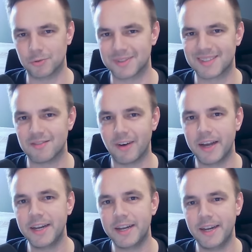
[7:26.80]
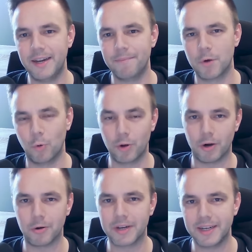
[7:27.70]
also 2G oder
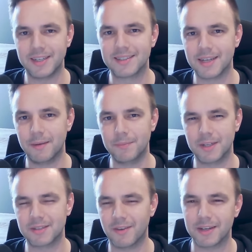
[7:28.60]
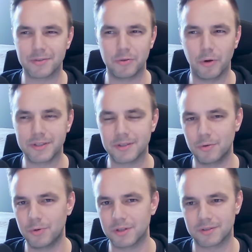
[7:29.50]
auch GSM. Das war so
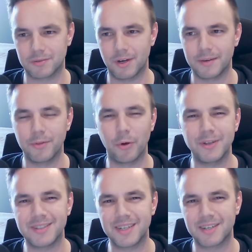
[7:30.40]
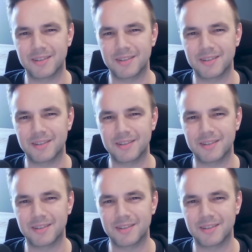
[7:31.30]
1990,